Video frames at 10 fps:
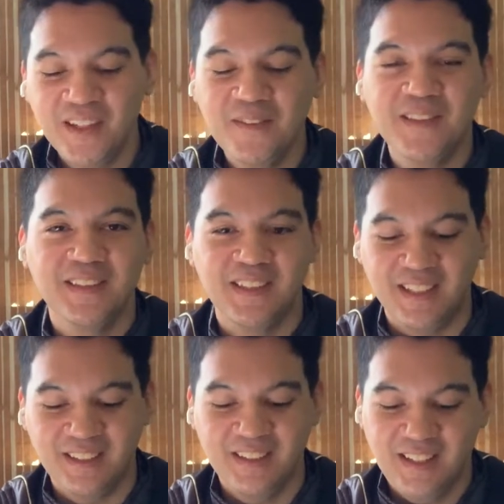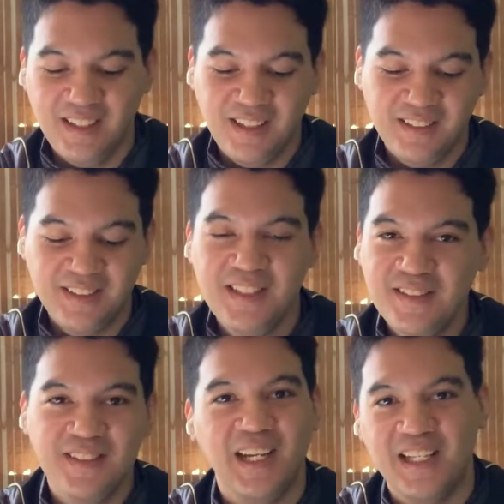選ぶなんて
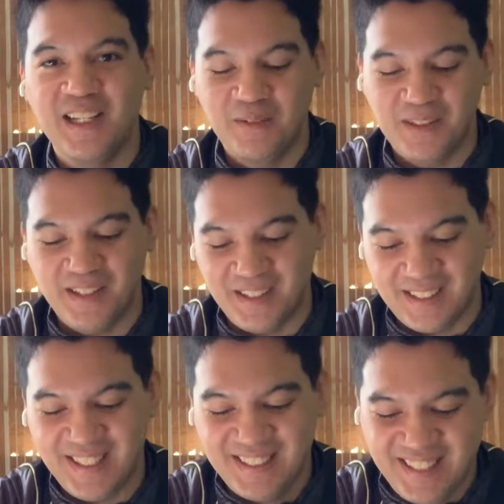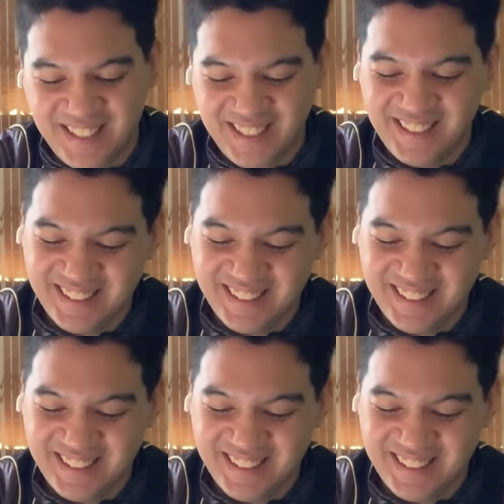センスがいいなみたいな感じで